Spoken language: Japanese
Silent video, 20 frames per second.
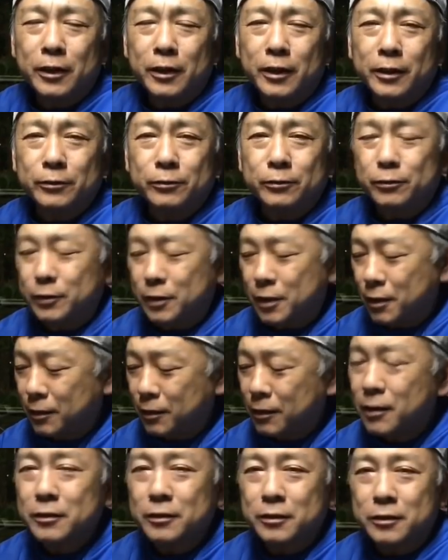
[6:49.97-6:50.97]
あの、欠
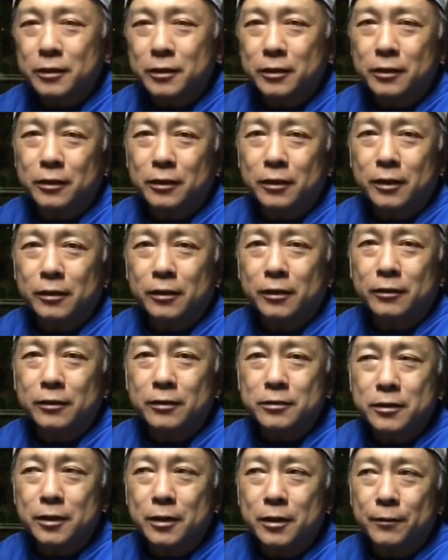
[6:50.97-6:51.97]
陥機だったん
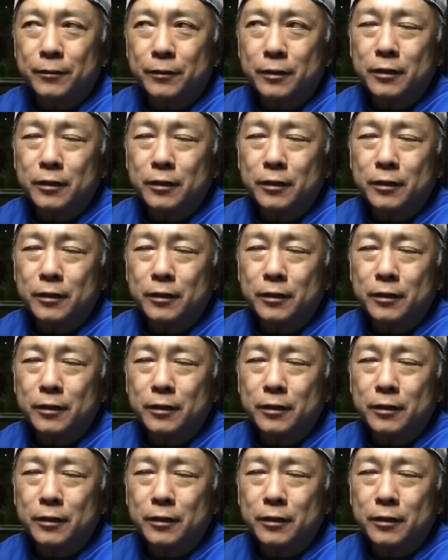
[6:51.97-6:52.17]
ですね。